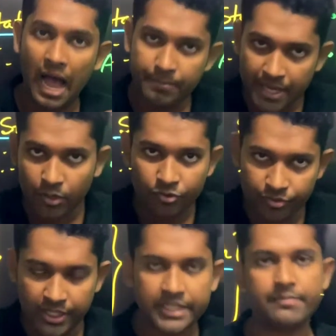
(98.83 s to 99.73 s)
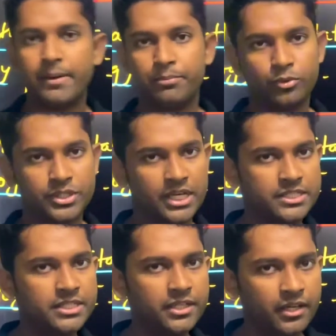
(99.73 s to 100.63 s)
আমি এখন রিলেটিভ অ্যাপ্রোচে
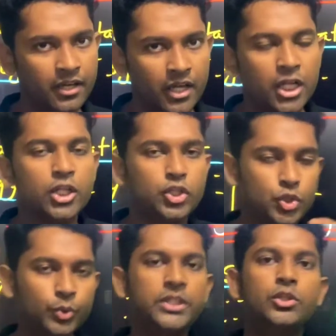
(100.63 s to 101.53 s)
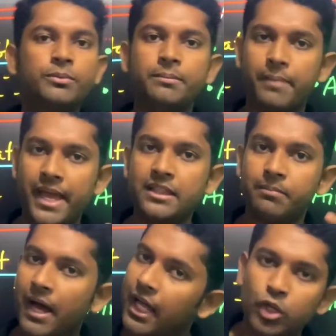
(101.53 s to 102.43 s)
আসি যদি তুমি ম্যাথ
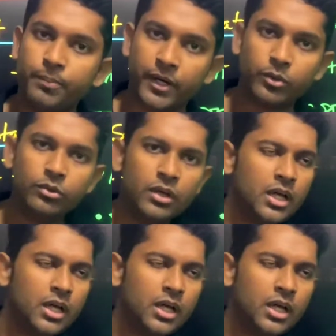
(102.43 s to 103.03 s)
ভালো পারো